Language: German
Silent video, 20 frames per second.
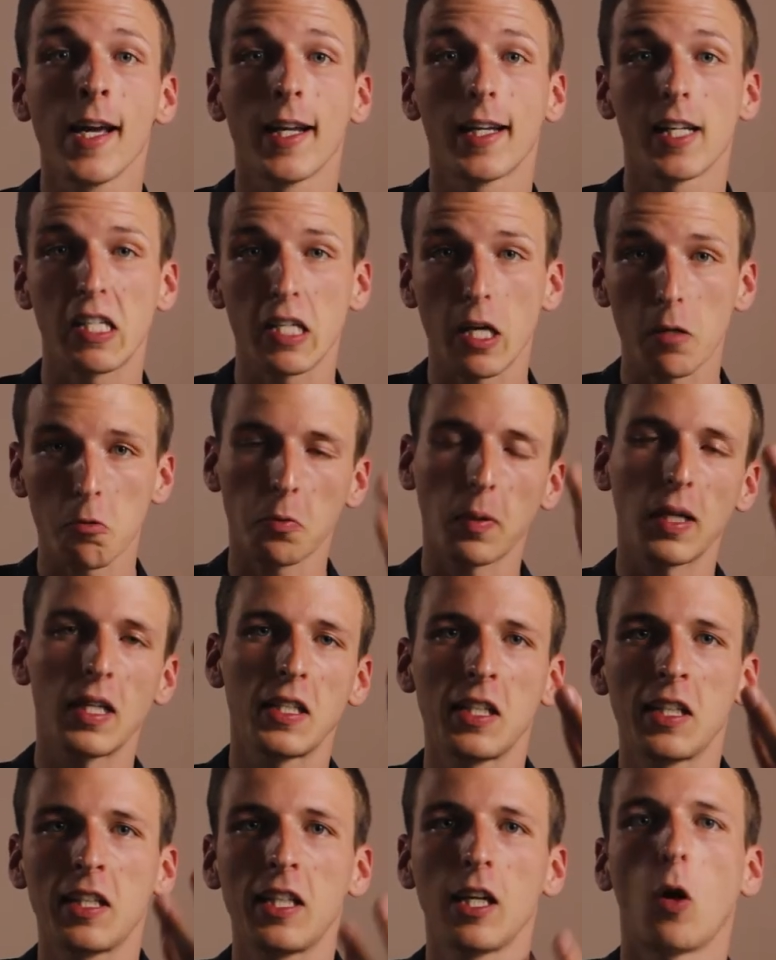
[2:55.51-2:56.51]
deshalb
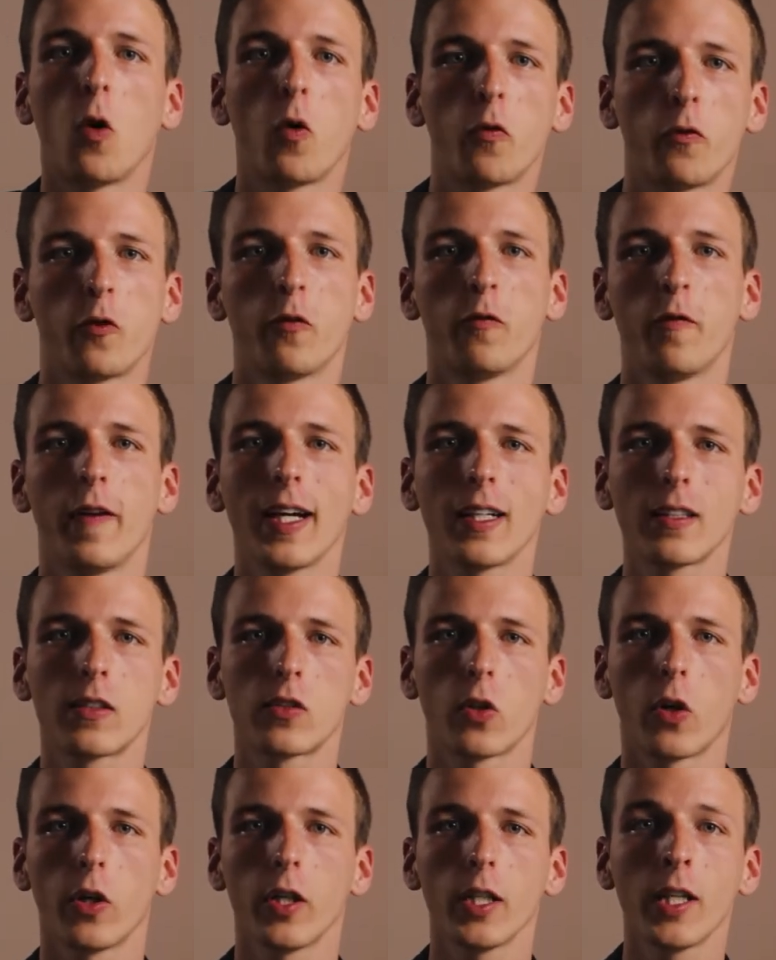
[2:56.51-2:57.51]
spreche ich hier auch von
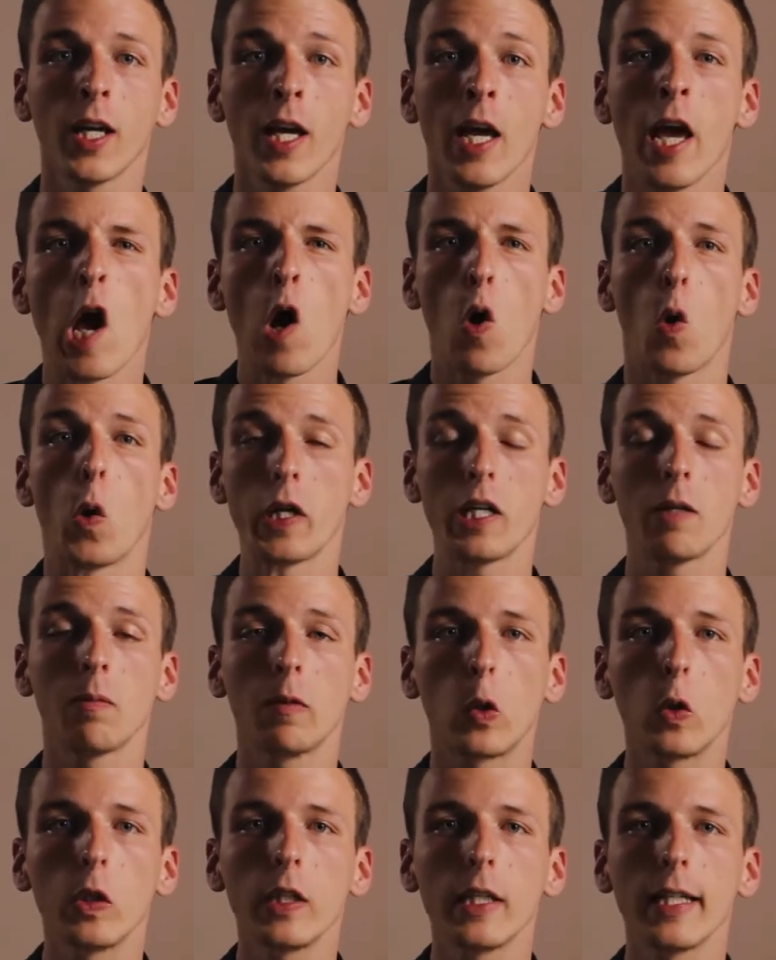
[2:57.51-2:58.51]
Werkzeug und im
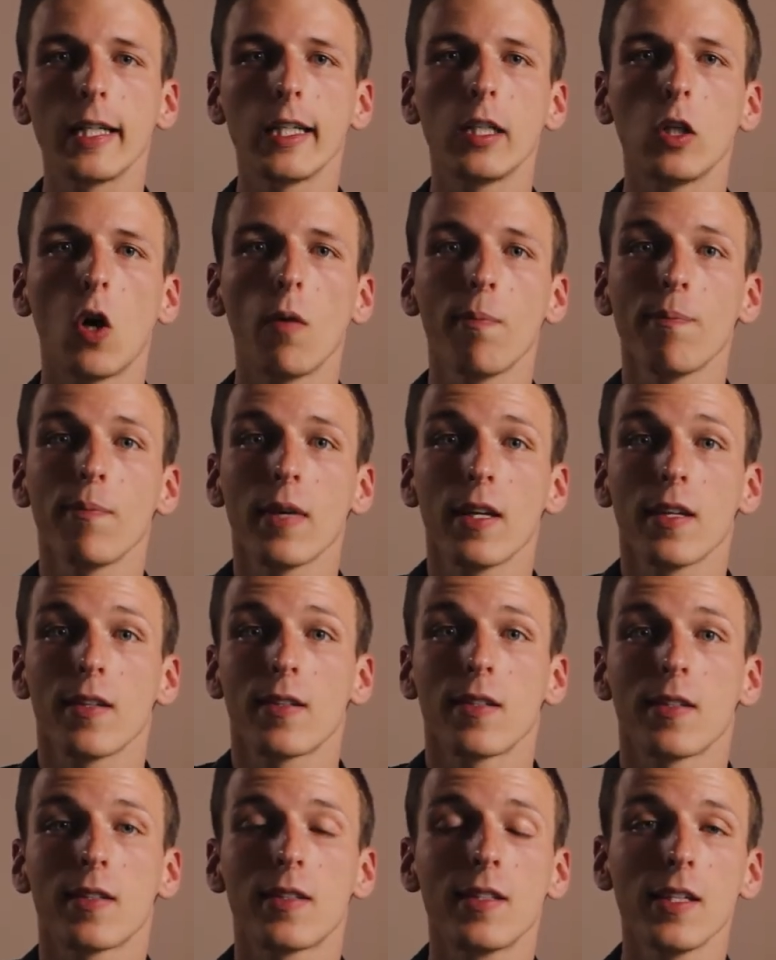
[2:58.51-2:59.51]
Grunde genommen
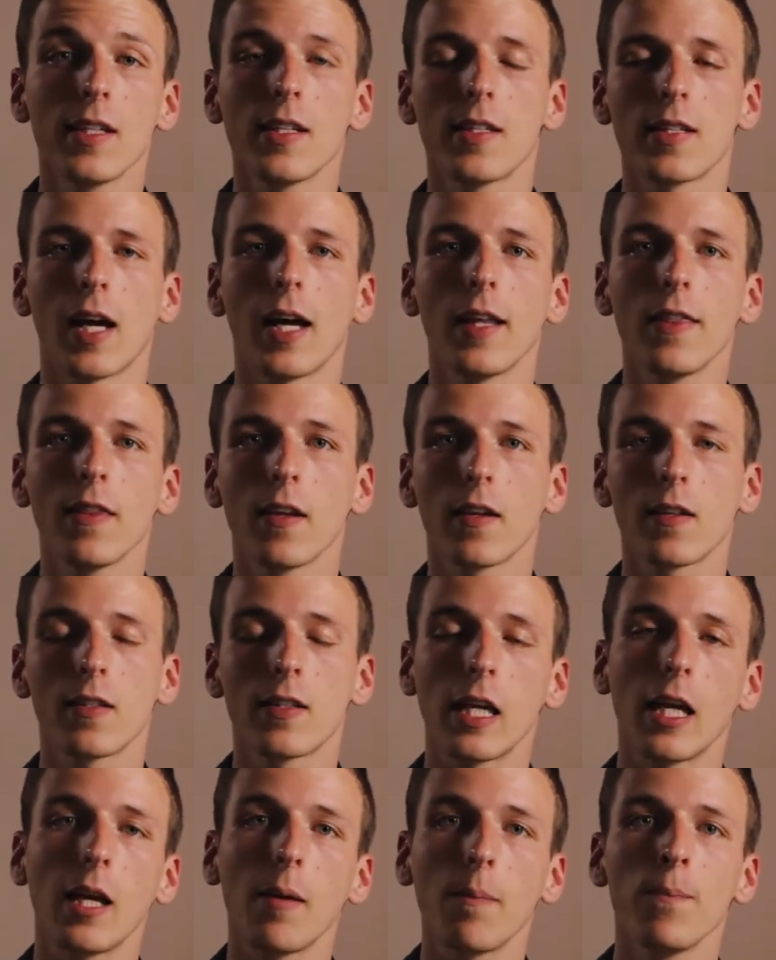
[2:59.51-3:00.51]
ist es nichts
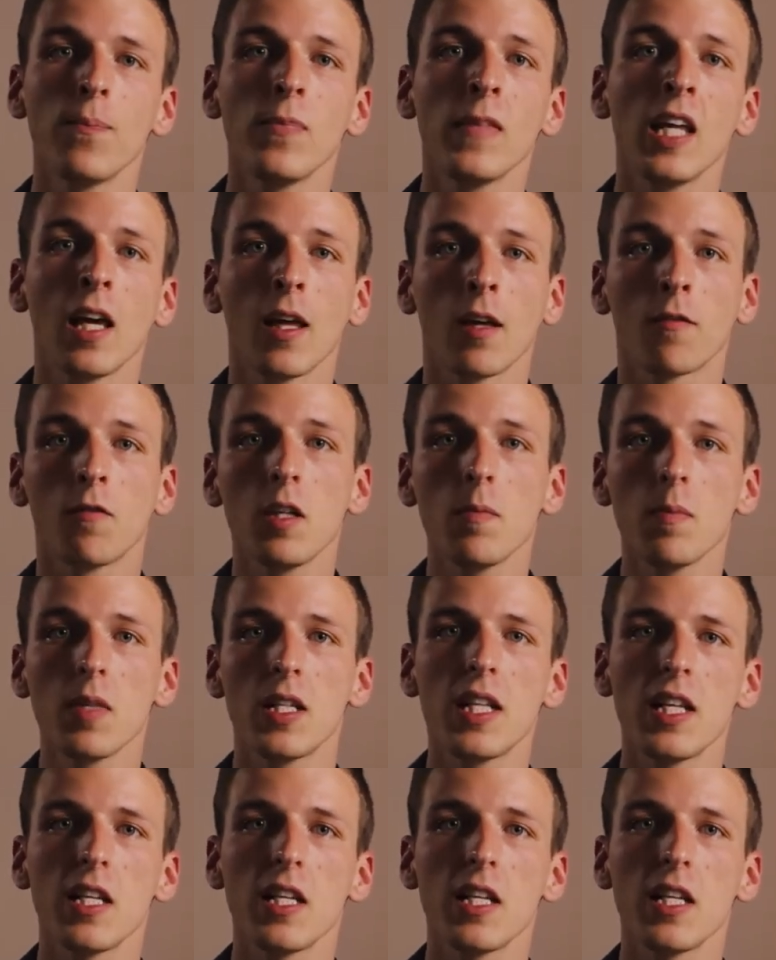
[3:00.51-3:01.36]
anderes eben, wie mit